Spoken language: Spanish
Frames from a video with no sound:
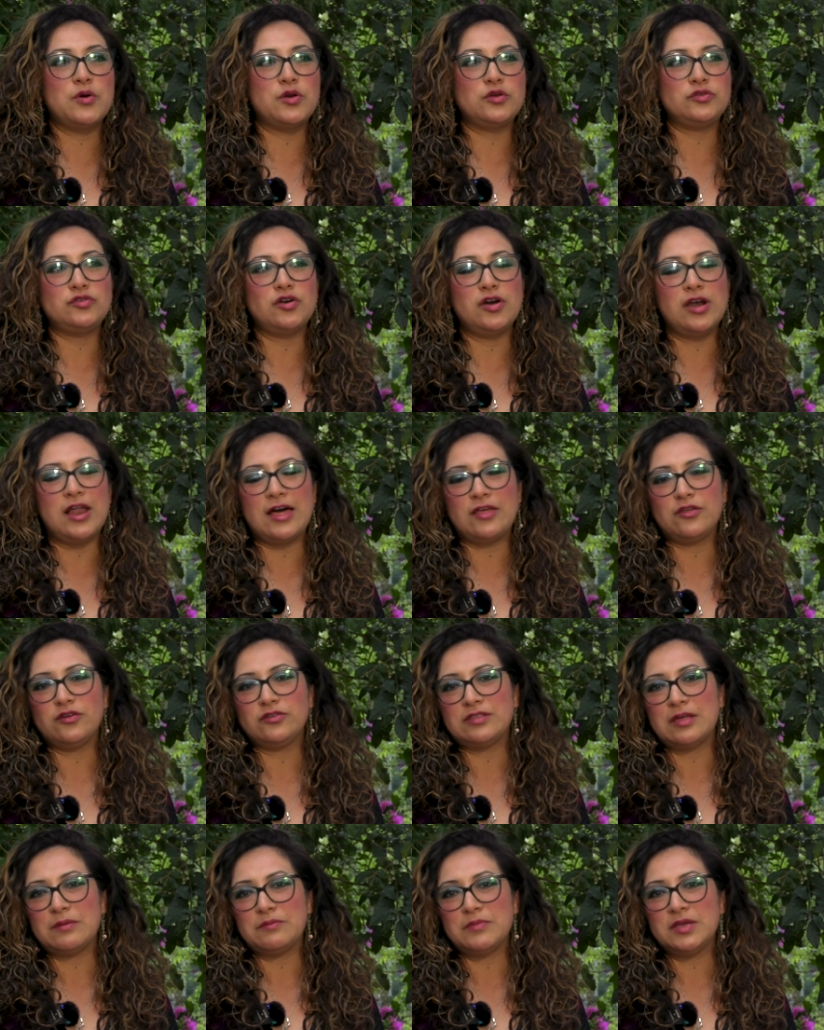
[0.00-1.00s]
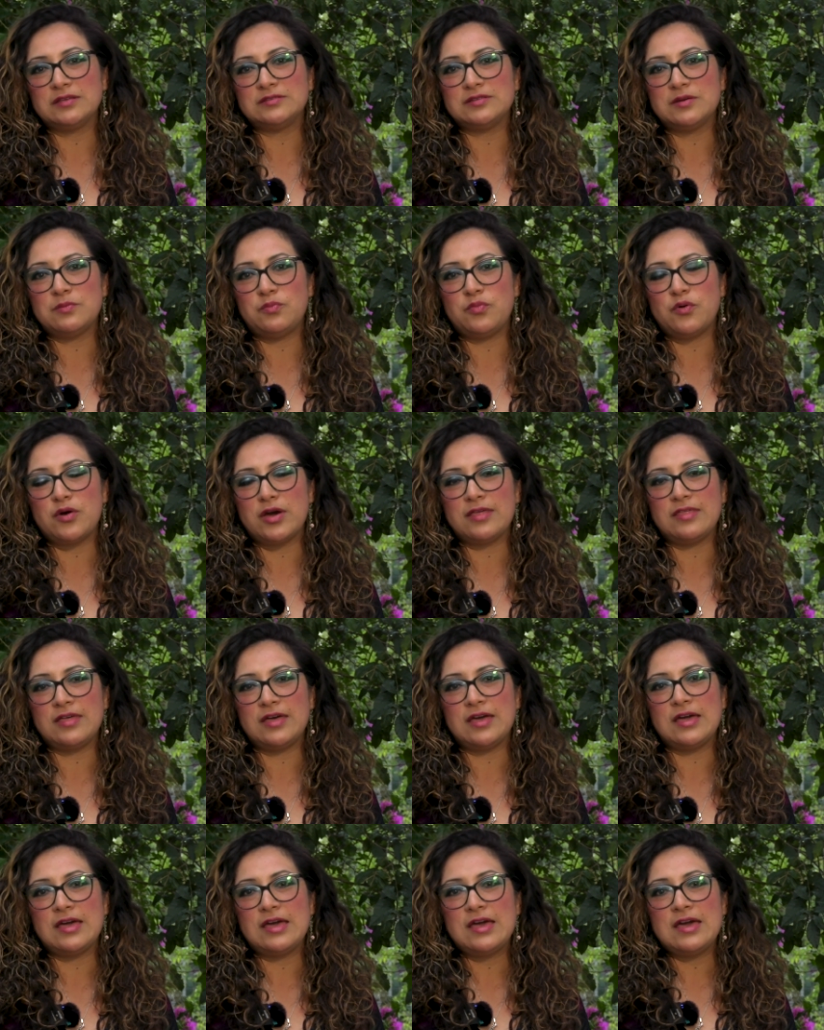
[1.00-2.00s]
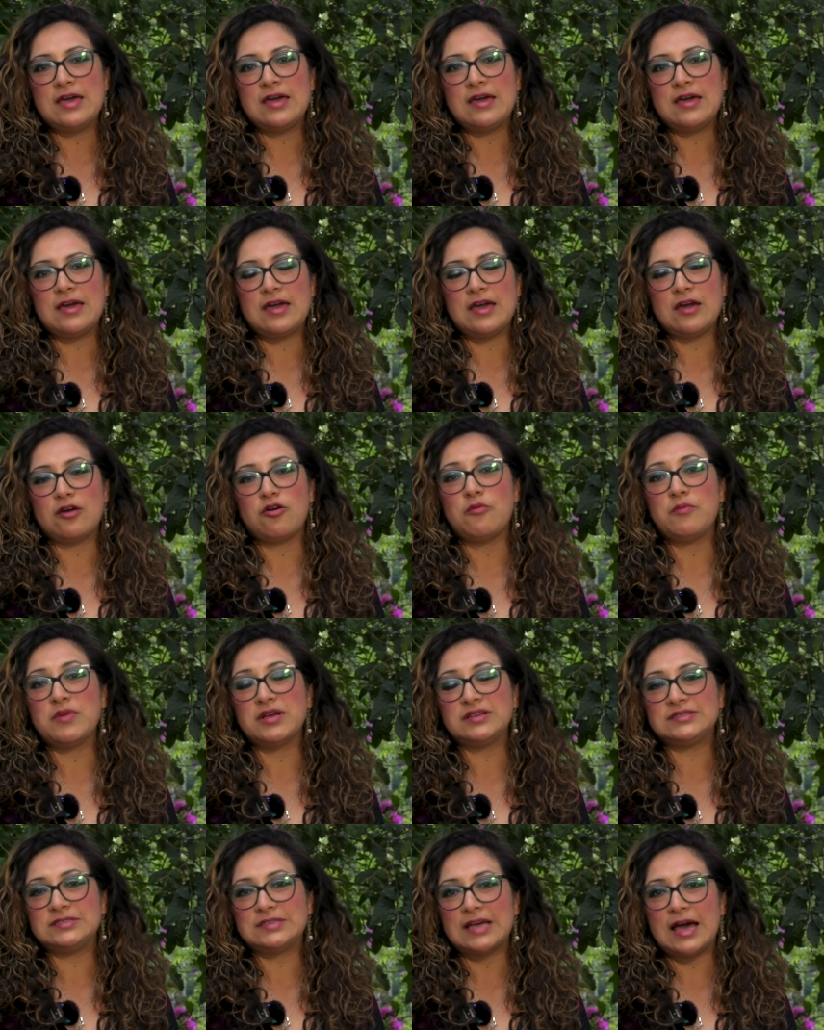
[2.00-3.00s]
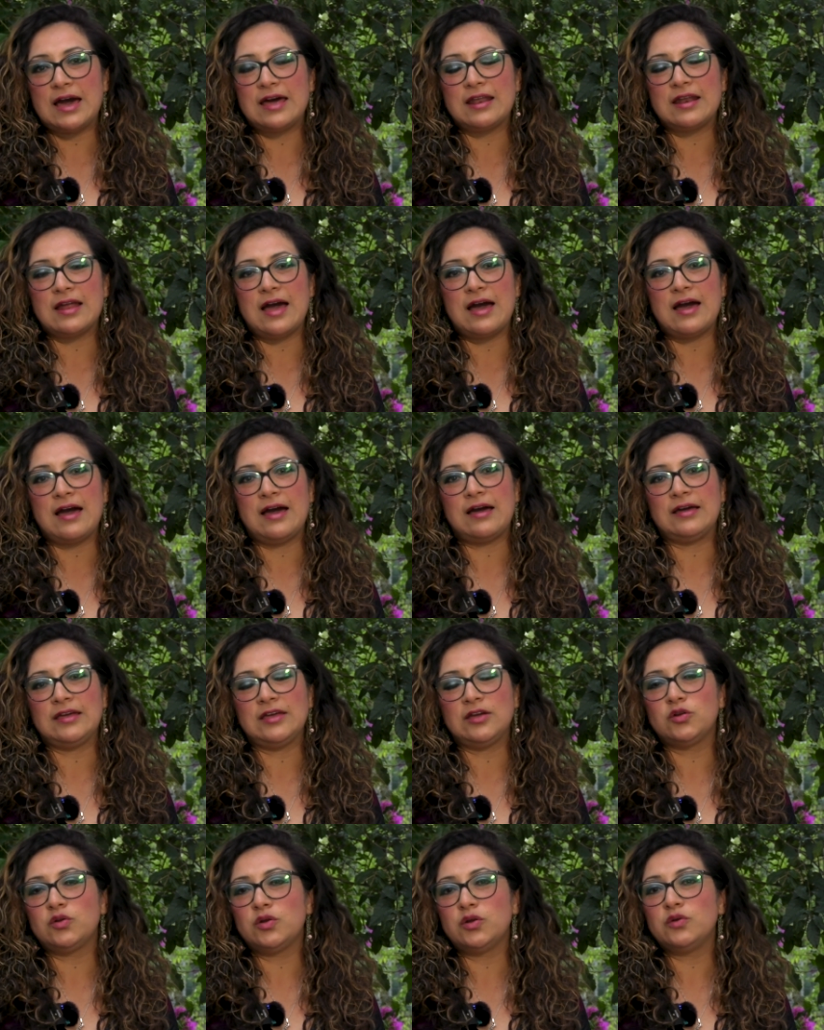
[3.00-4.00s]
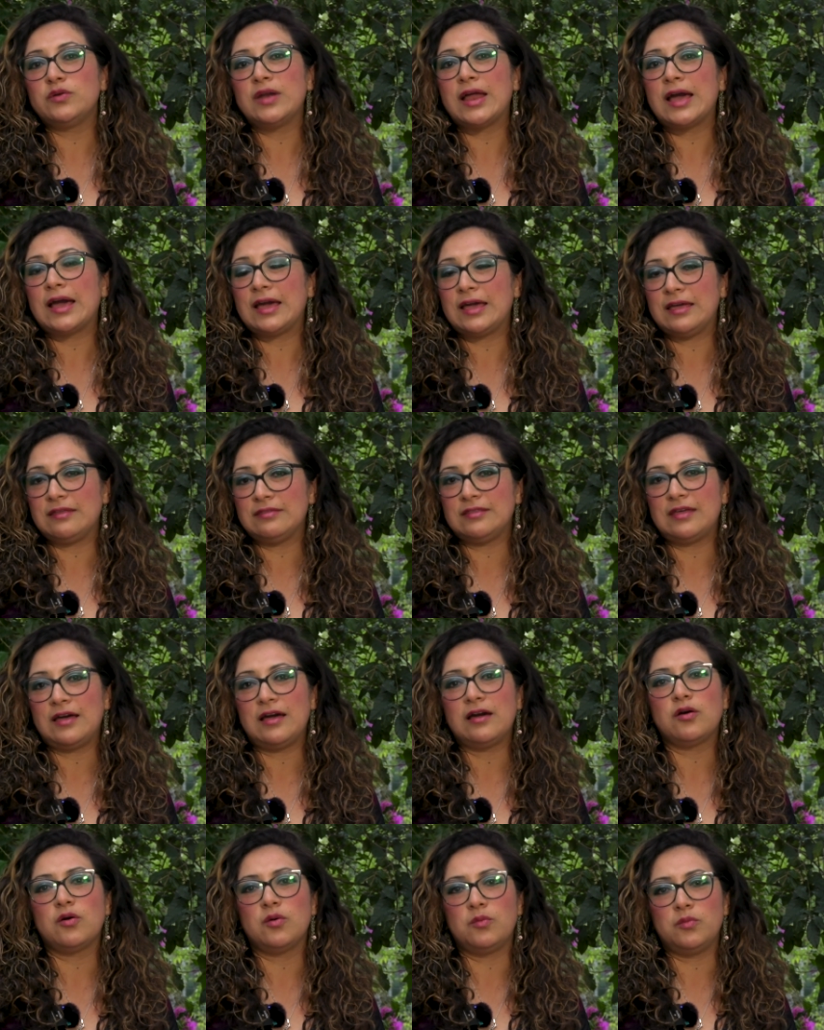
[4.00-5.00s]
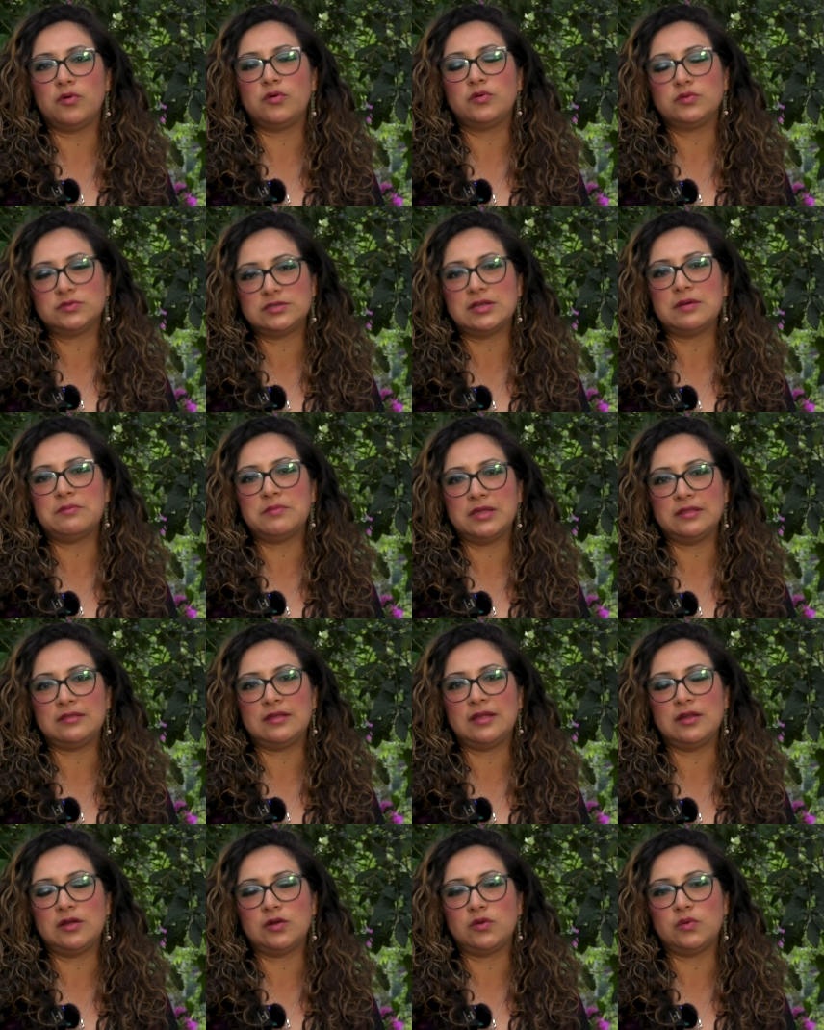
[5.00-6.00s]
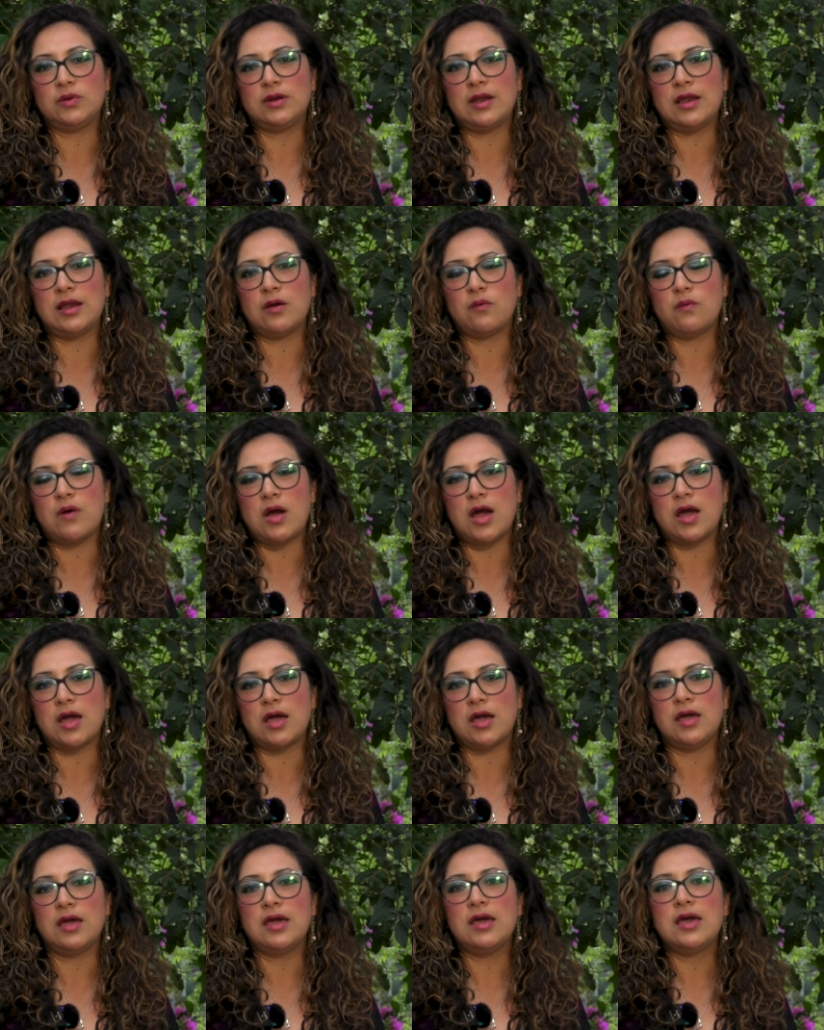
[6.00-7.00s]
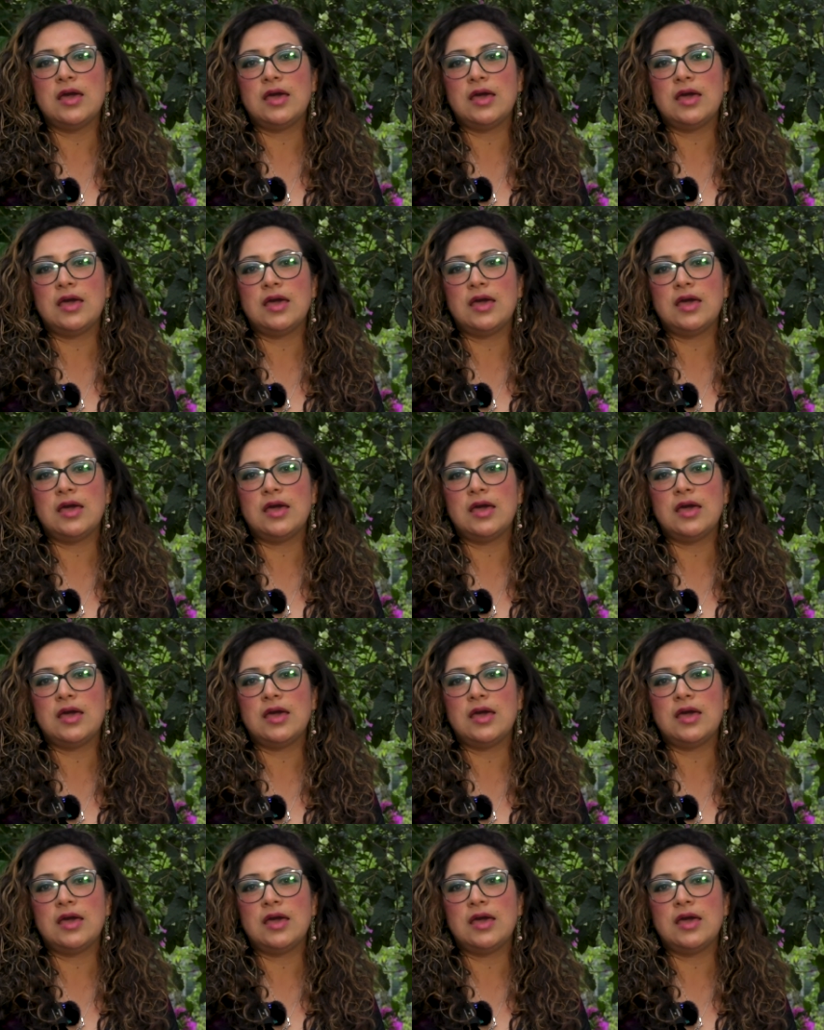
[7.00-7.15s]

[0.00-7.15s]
Por otro lado, también se puede eh, comenzar a incluir una agenda como justamente el incluir el lenguaje